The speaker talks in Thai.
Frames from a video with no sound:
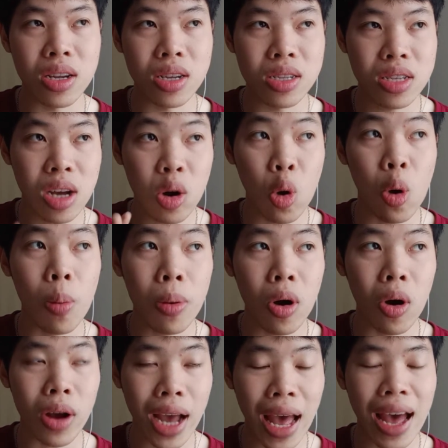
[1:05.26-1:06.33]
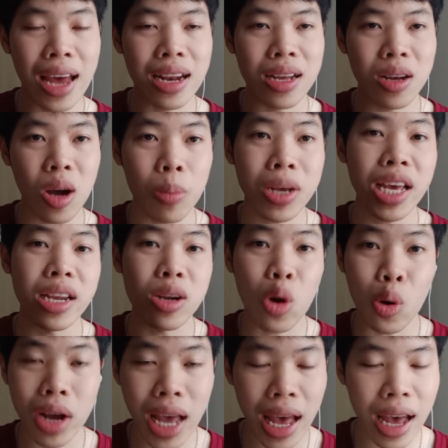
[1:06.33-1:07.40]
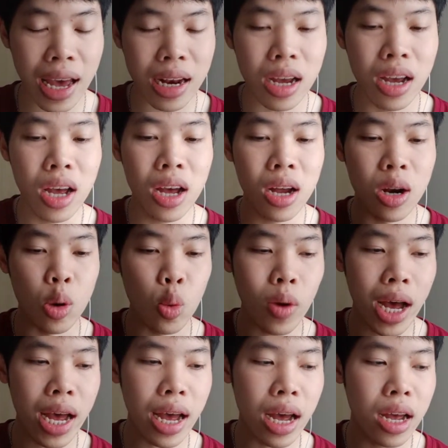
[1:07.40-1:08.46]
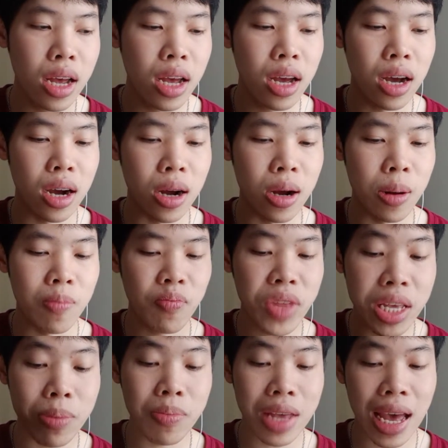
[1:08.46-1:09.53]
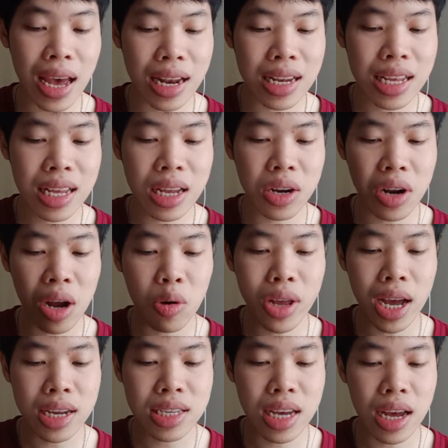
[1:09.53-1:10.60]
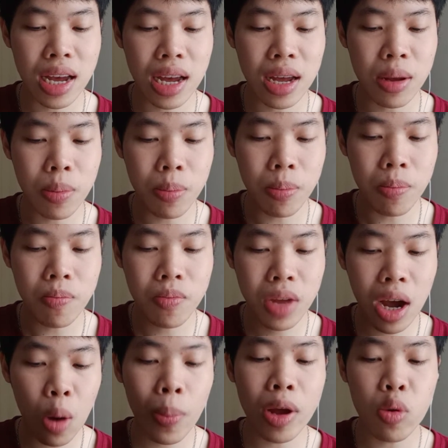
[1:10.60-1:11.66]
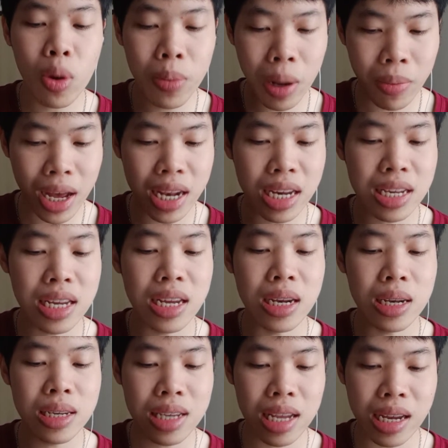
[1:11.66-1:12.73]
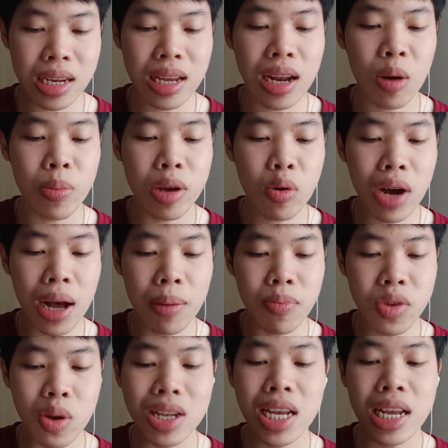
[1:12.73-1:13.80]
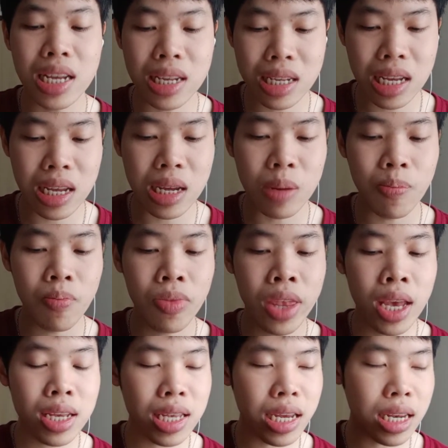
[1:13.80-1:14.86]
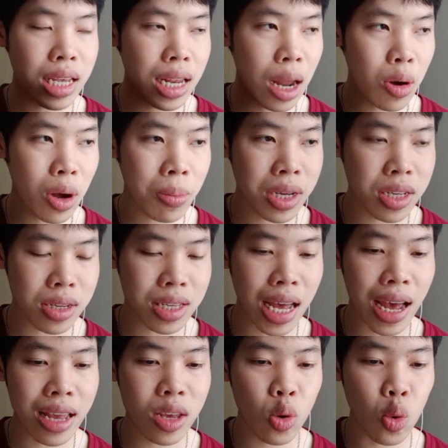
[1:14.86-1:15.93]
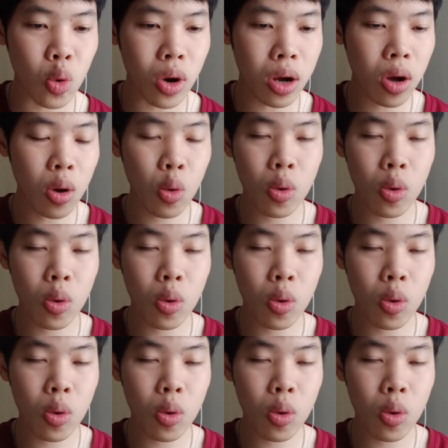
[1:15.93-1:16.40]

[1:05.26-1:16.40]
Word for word: สโคปของงานขอบเขตของงาน หรือว่าทีมงานที่เราอยากจะเข้าไปร่วมทำงานจริงสิ่งที่เรามีความสนใจจริง ๆ สิ่งที่เรากำลังศึกษาอยู่ แล้วก็